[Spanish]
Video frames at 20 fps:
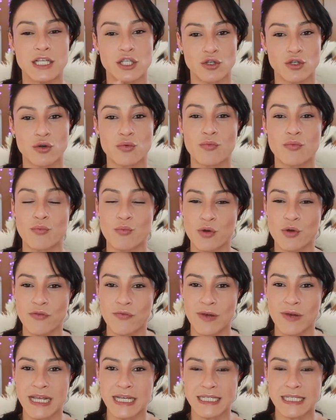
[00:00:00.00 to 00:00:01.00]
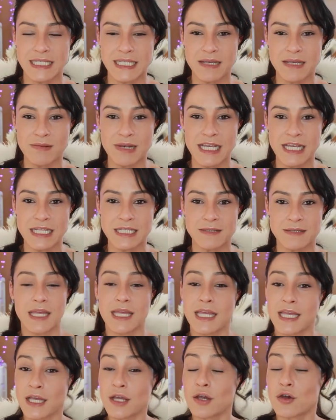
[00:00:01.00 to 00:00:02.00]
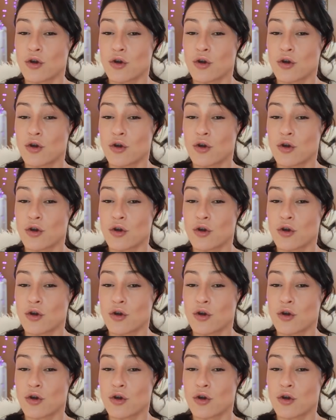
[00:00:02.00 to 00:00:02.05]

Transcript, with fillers: y son muy flexibles y